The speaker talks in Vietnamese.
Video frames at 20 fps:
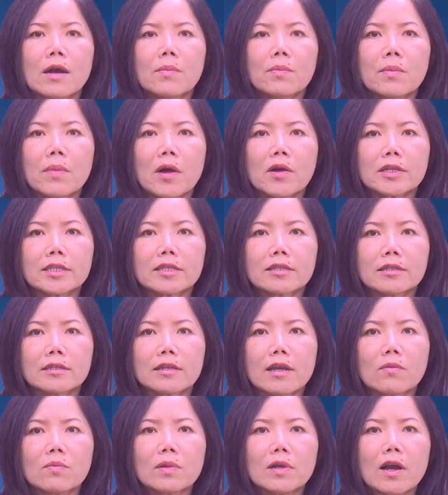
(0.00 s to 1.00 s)
mọi sự
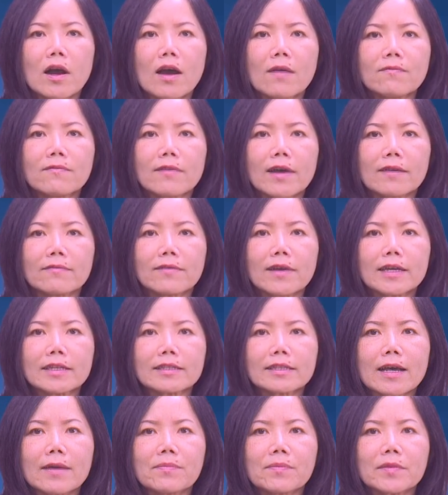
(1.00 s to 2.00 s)
đóng góp và phát
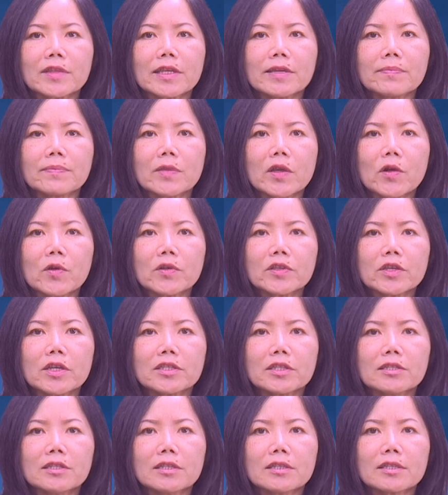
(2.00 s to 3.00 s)
tâm tiếp nối cho
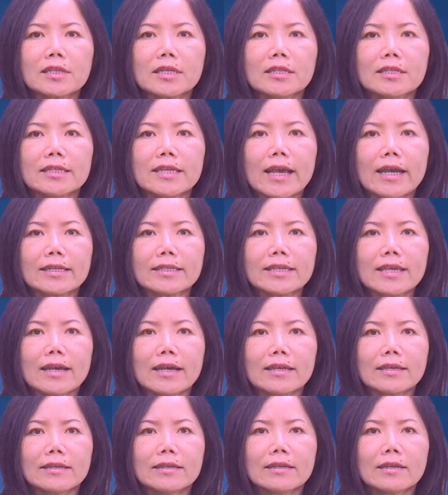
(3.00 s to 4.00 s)
chương trình giảng
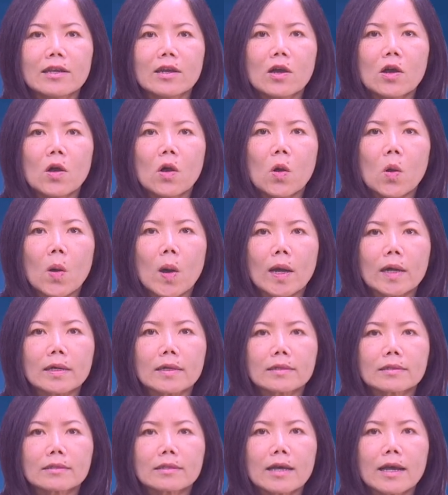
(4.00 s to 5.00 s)
dạy hoặc
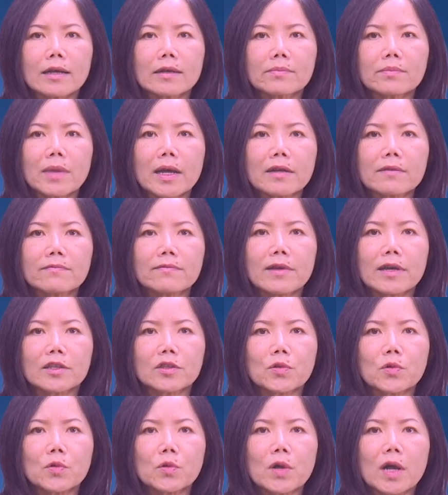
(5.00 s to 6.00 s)
thắc mắc về
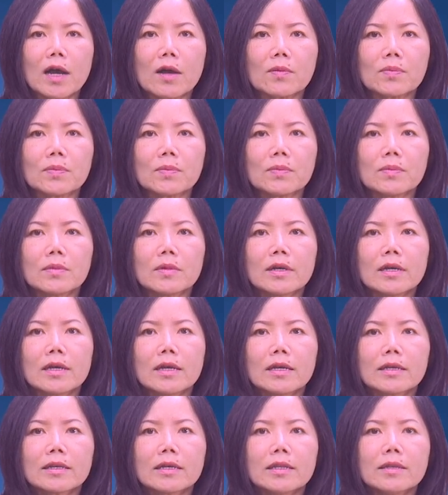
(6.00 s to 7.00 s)
tu học.
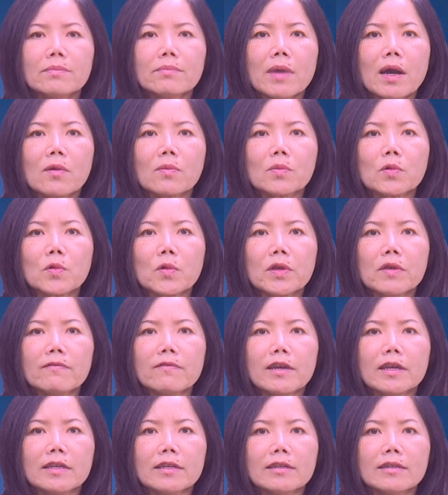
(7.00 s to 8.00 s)
Kính mong quý
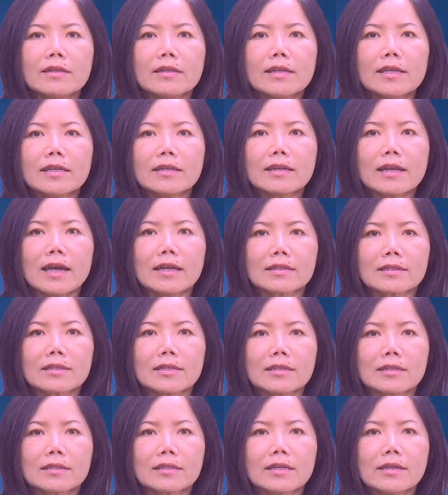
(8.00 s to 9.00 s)
vị liên lạc
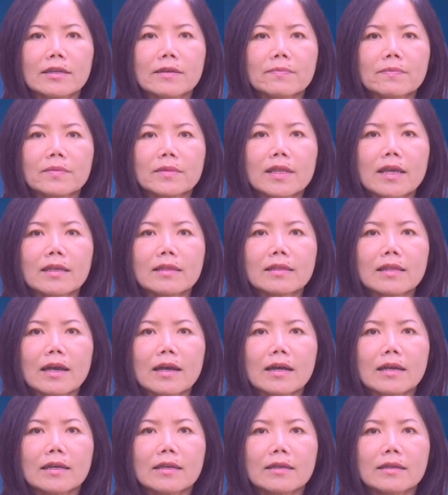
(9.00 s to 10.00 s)
trực tiếp đến
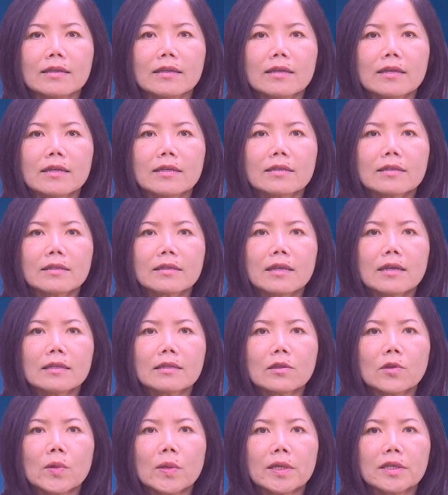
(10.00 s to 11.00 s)
Thầy Thích
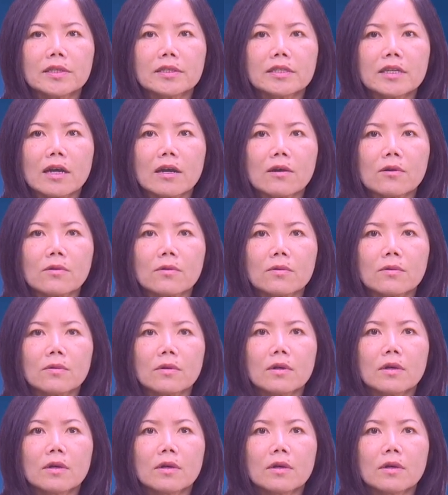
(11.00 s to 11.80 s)
Huyền Châu